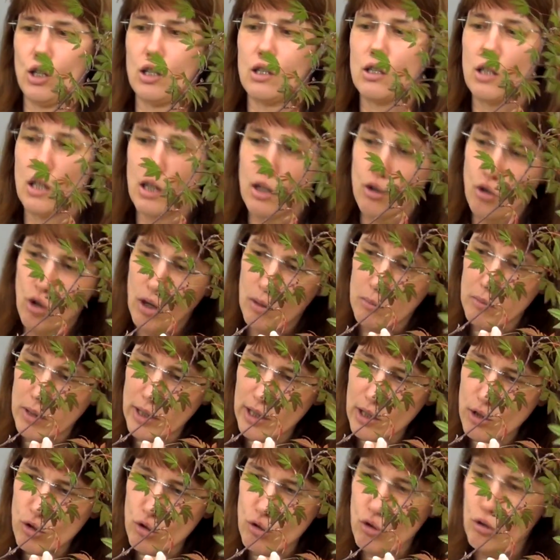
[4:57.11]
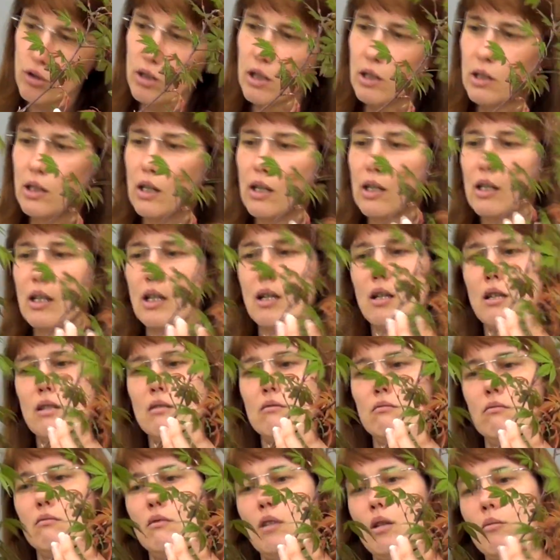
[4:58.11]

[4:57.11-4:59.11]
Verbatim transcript: Сейчас я ее обрежу, и тогда